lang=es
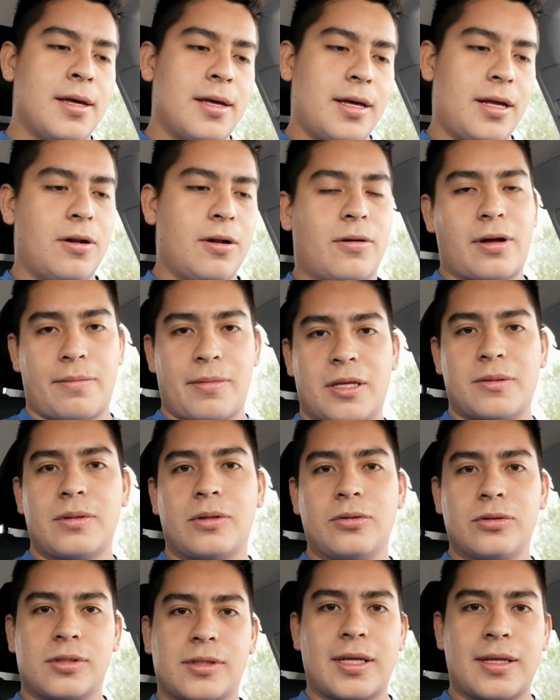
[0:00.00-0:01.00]
Y lo que más
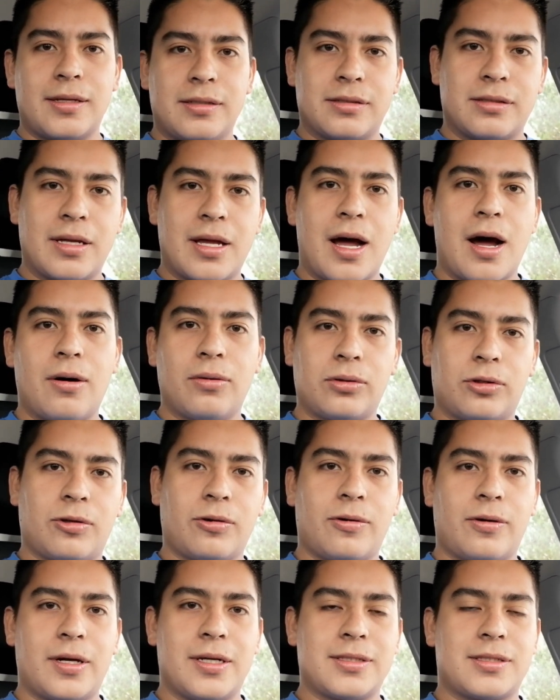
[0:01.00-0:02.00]
me gusta de este
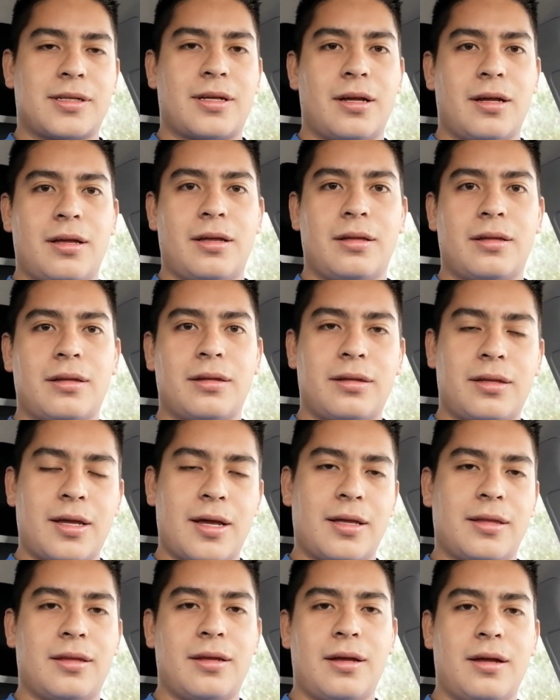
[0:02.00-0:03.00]
auto es que
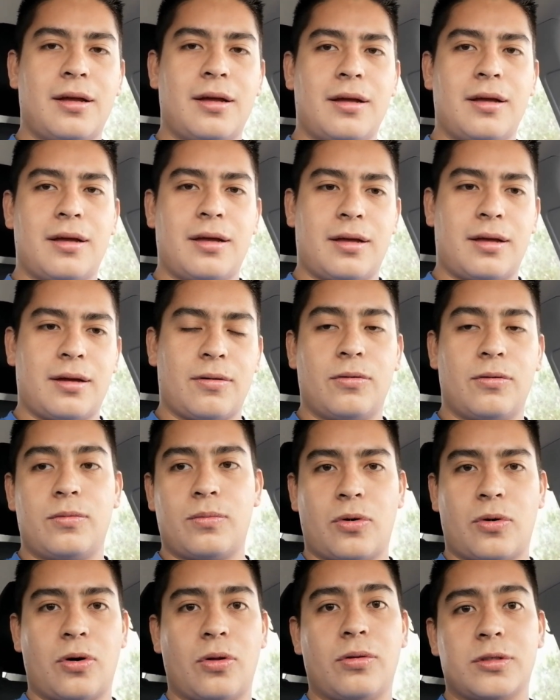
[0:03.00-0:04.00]
tiene eh,
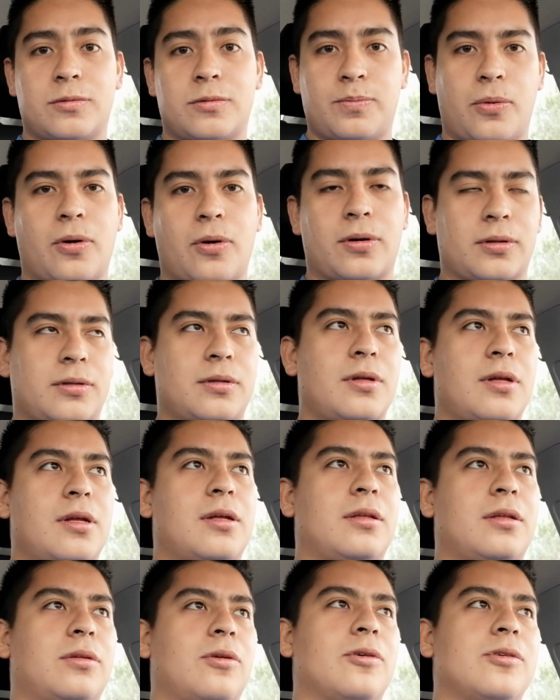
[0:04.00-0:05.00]
un modo sport.
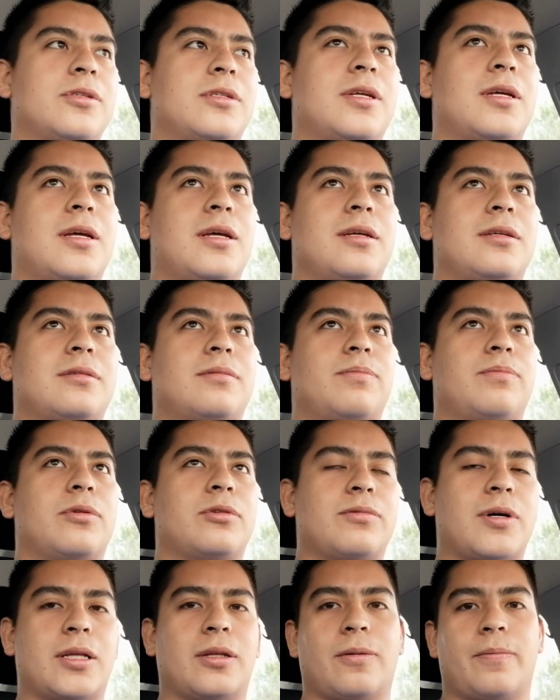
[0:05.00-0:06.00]
Entonces,
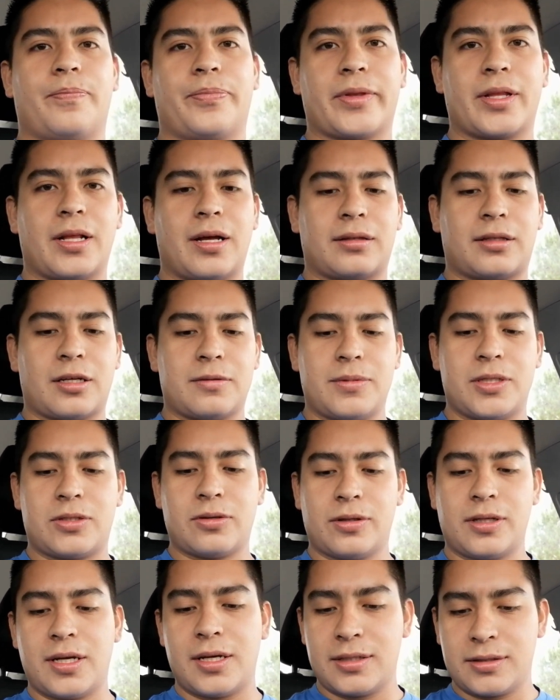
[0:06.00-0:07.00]
pues bueno, la
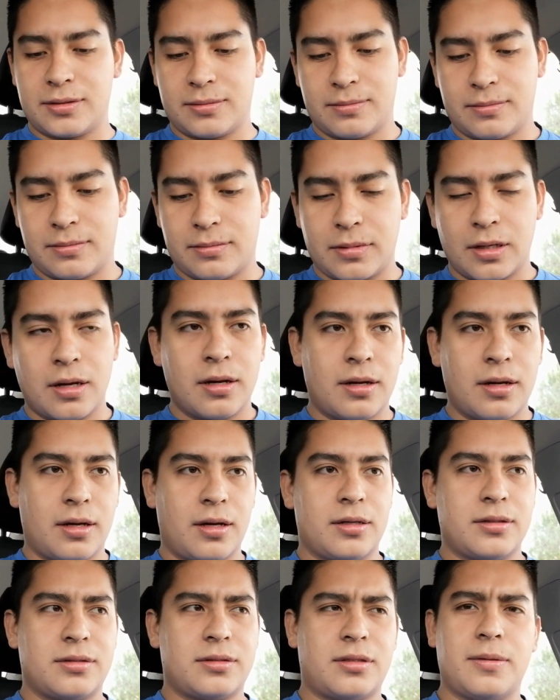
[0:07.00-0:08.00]
transmisión es,
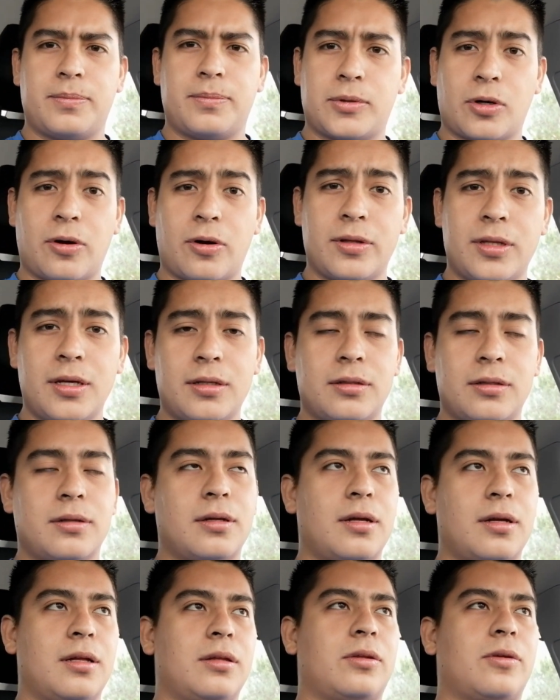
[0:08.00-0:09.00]
Tiptronic.
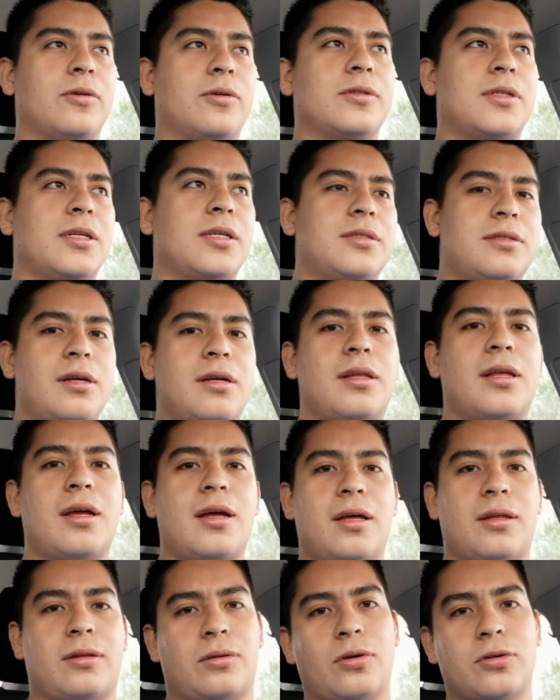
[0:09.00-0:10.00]
Entonces
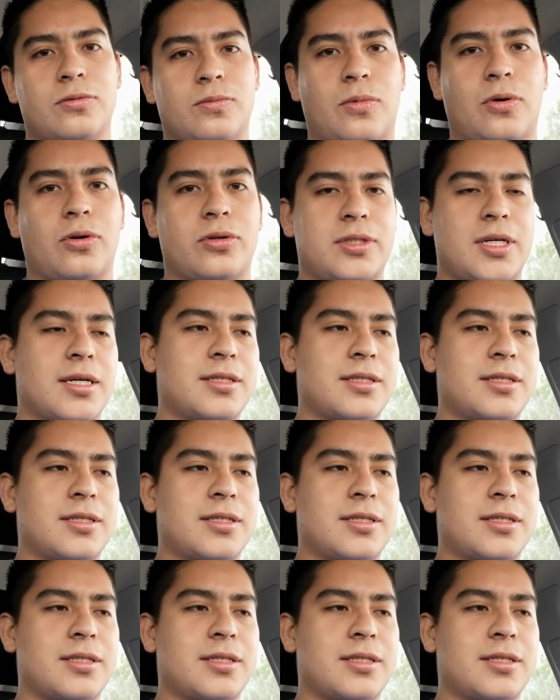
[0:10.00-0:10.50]
tiene dos modos.